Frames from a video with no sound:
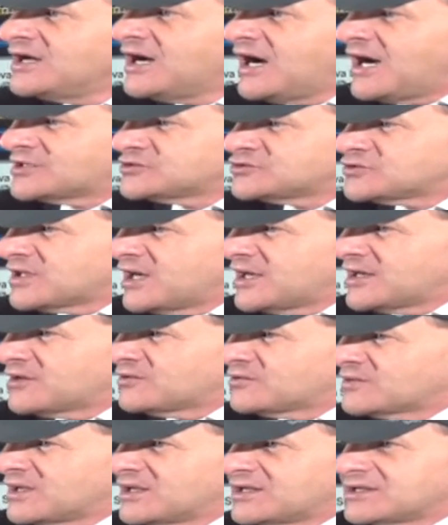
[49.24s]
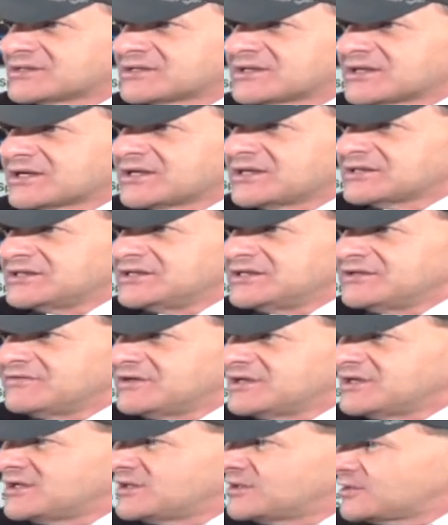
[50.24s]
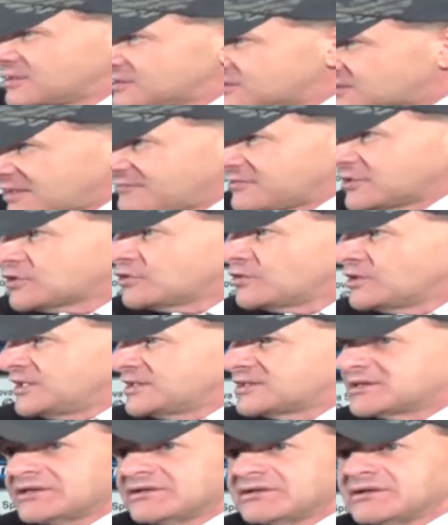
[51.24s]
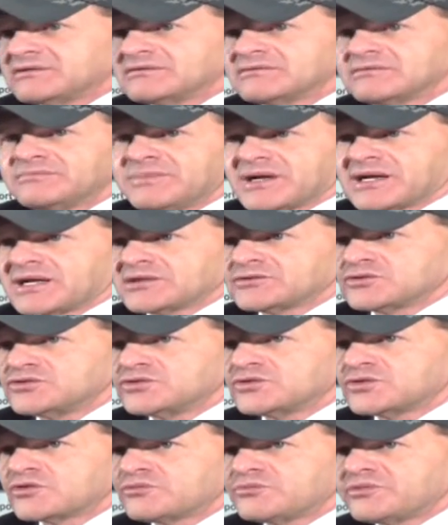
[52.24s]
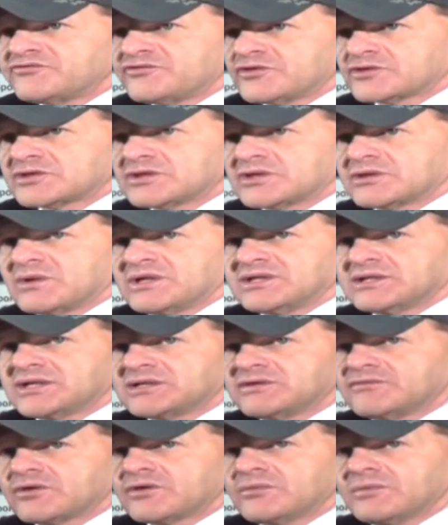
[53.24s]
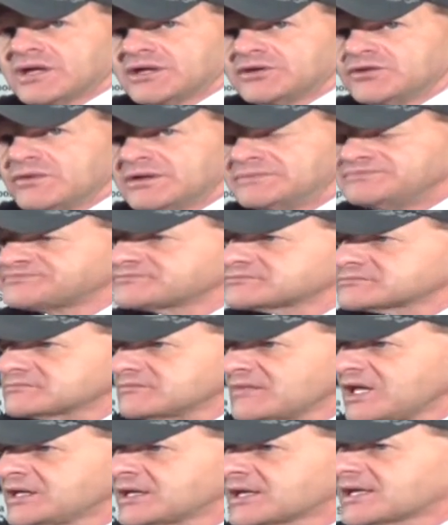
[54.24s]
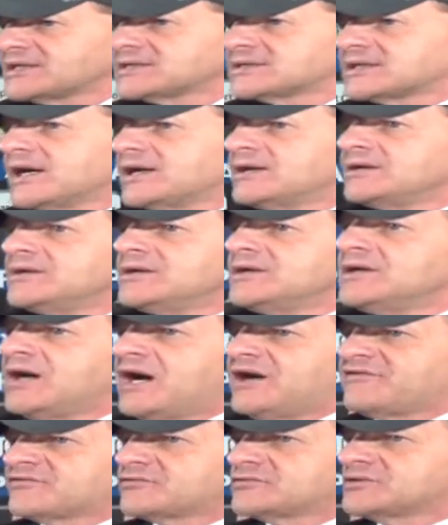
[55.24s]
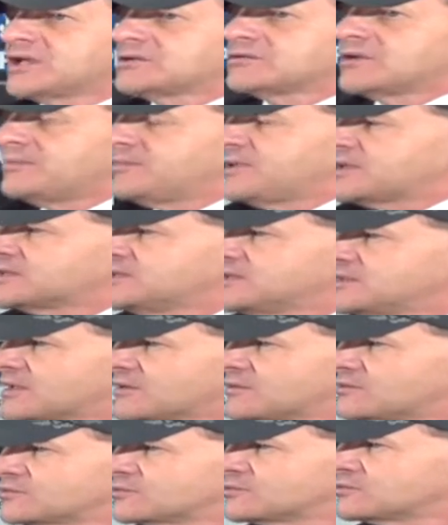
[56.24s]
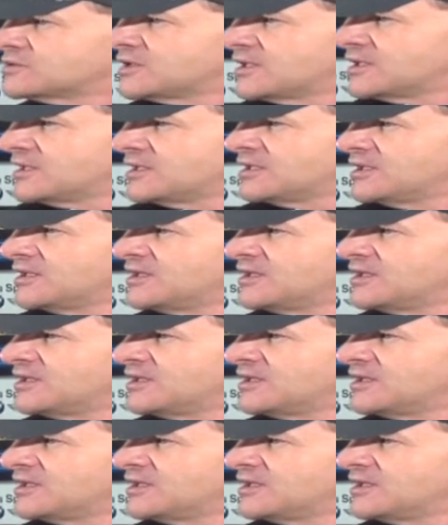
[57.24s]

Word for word: a giocare con alternative, tra virgolette, parlando di un gruppo forte e qualitativo come la Juve. In realtà ha affrontato la partita con tutte